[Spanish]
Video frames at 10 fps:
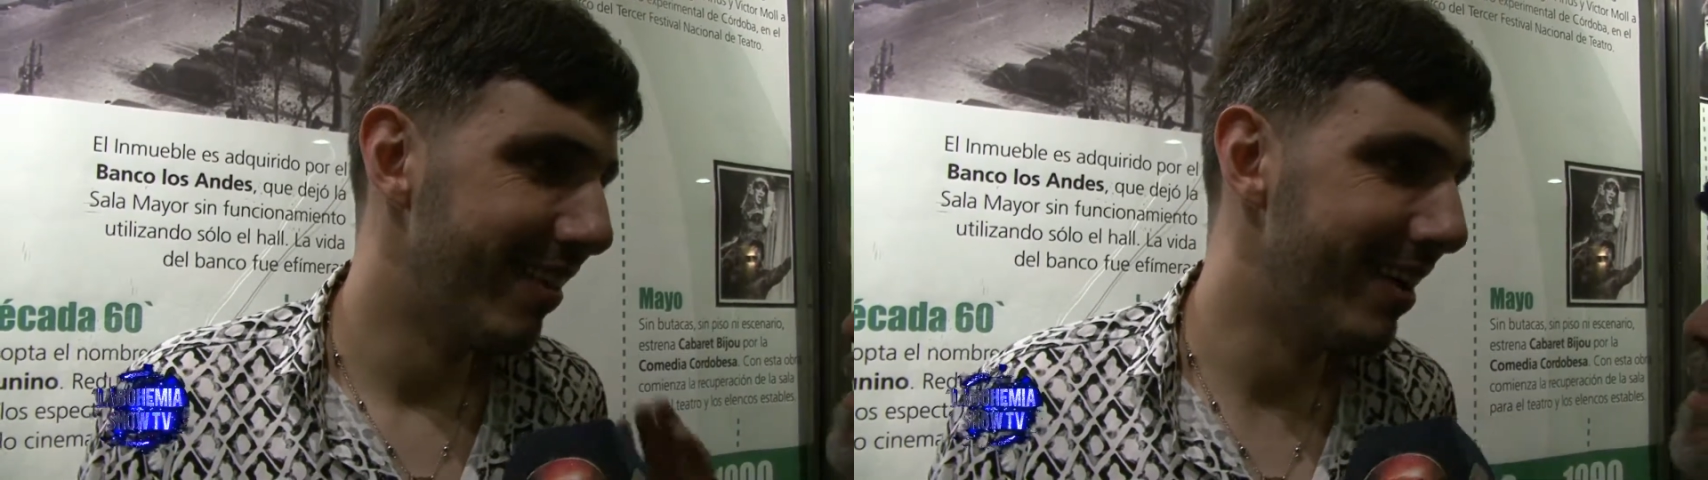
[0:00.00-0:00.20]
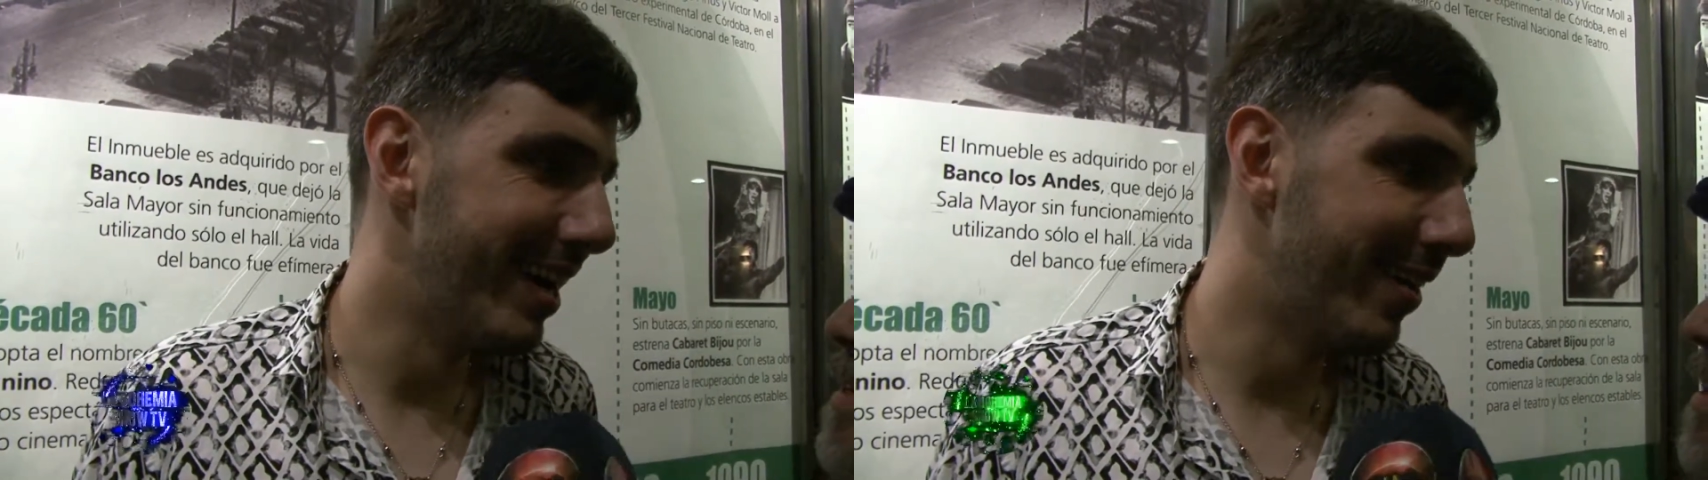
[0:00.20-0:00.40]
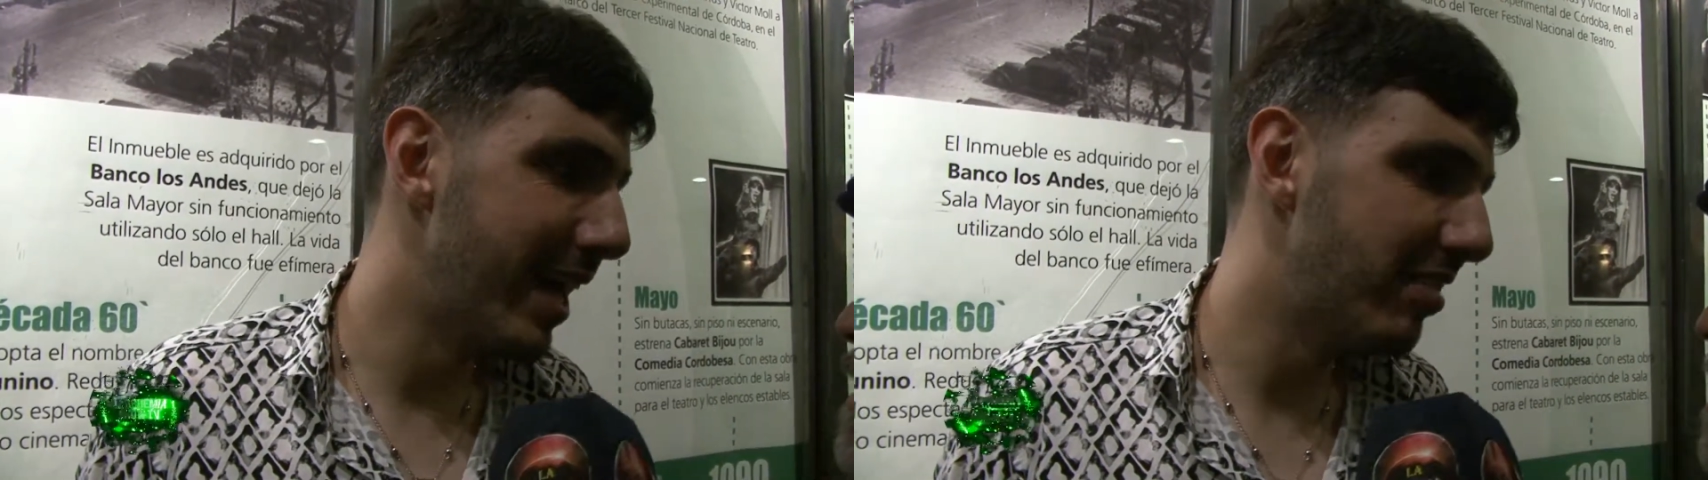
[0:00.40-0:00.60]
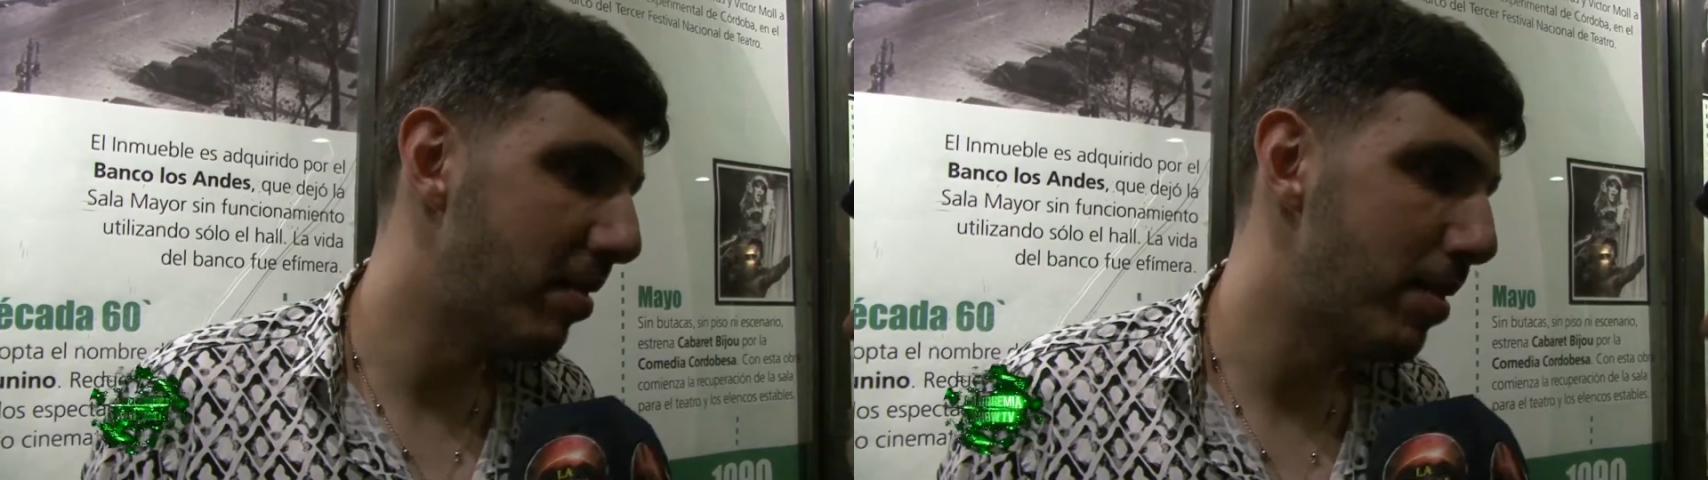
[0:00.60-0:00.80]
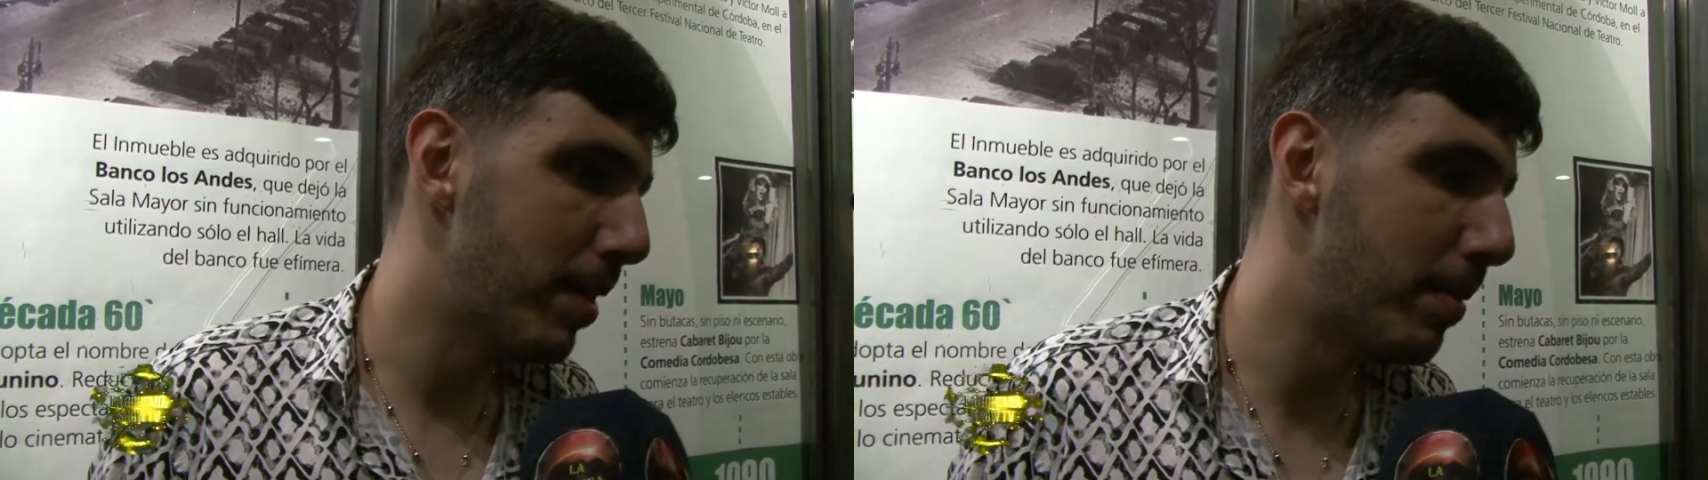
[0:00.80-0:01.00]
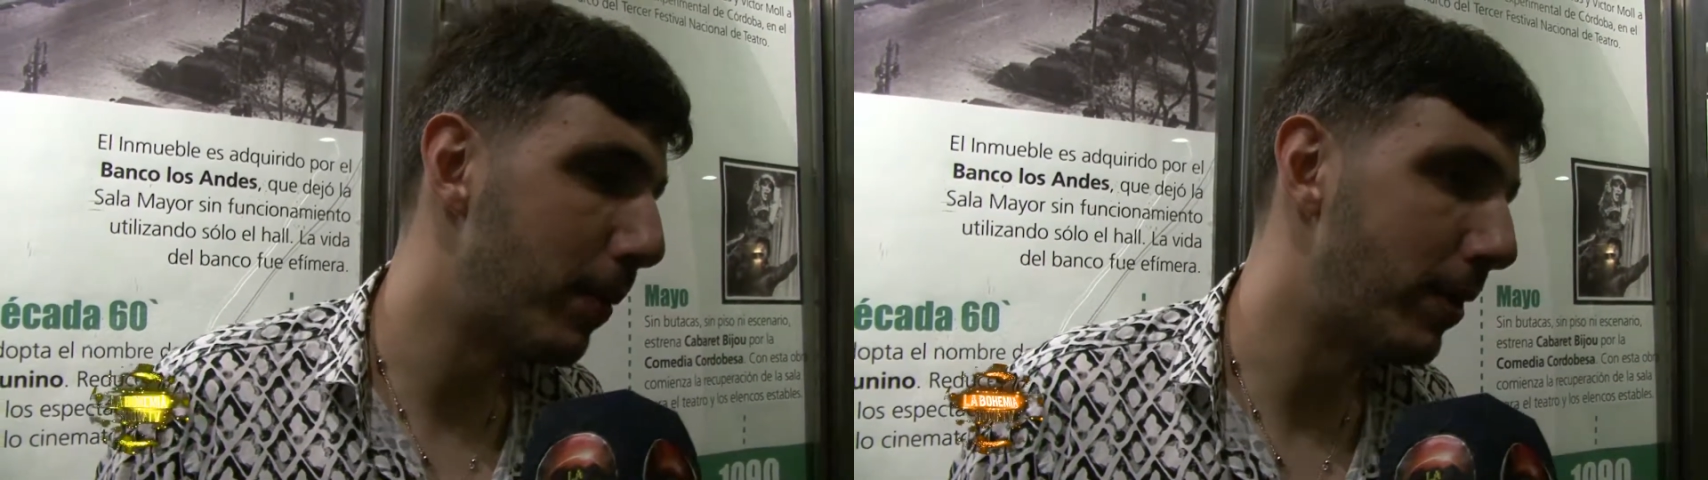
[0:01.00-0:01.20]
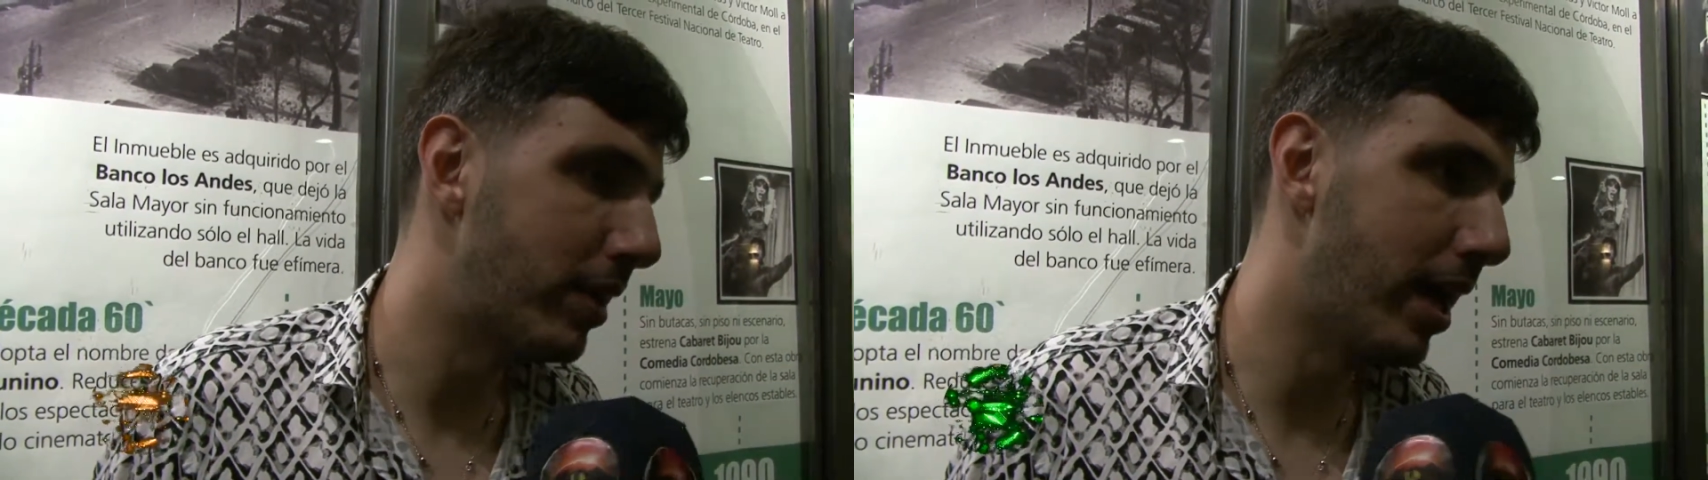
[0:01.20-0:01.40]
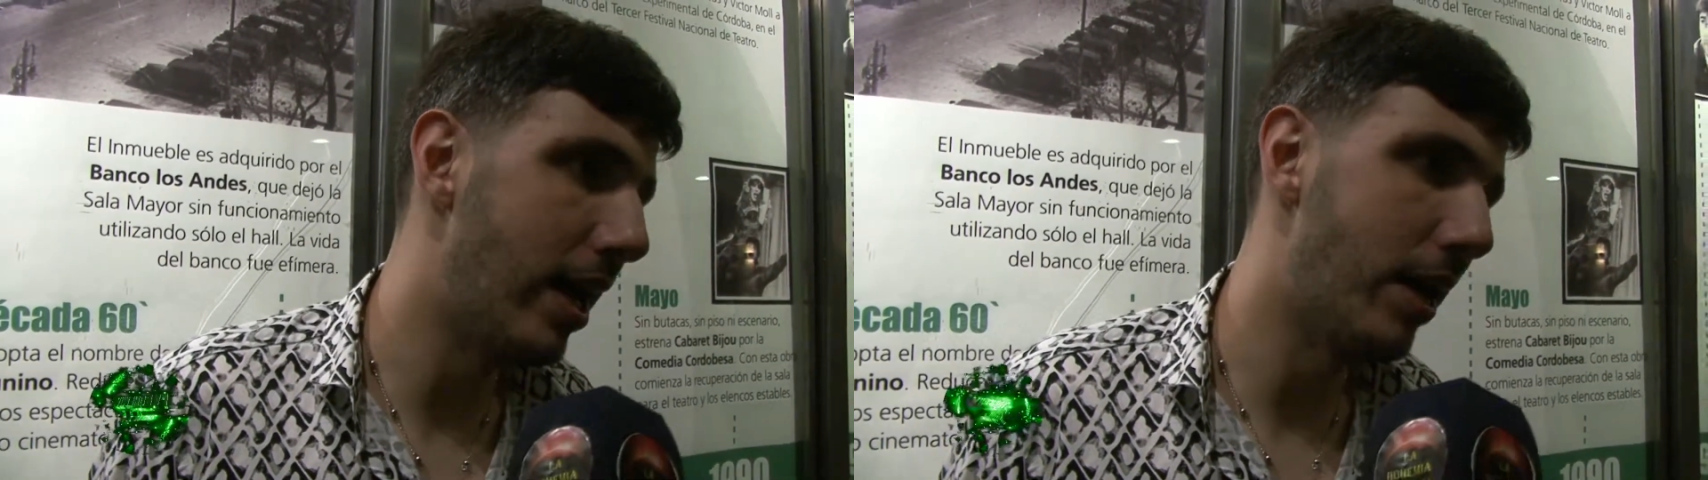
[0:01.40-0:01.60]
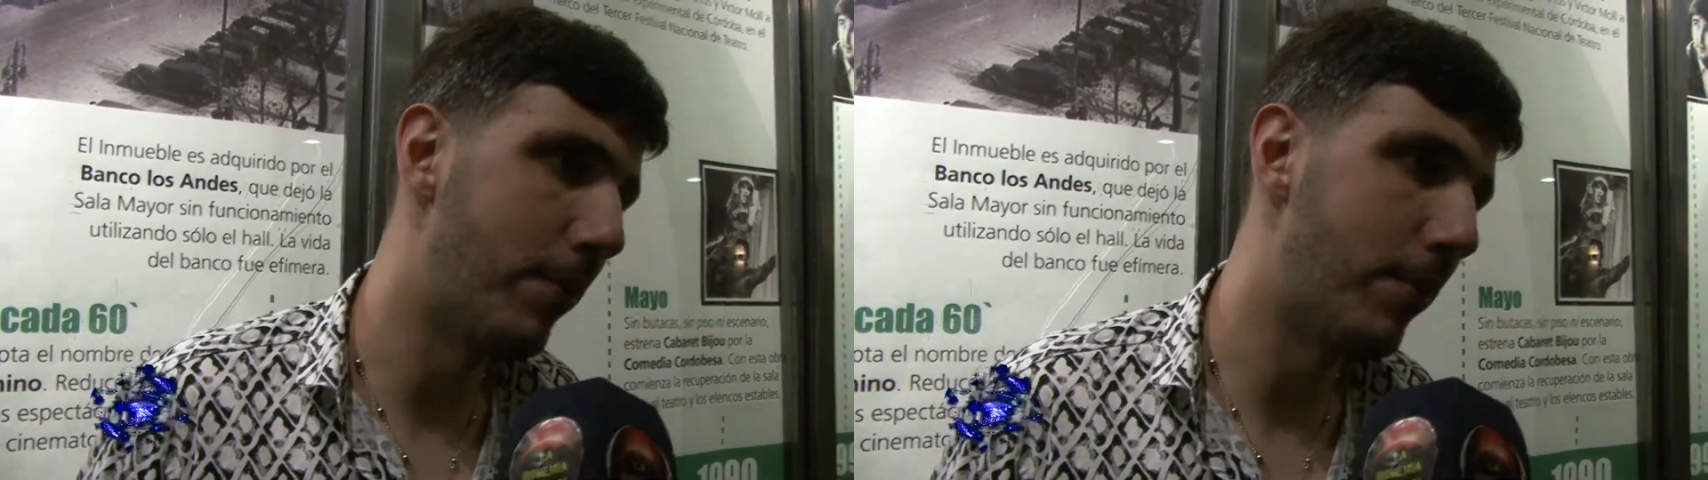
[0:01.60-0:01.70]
Bueno, gracias, mi hermano, por esta,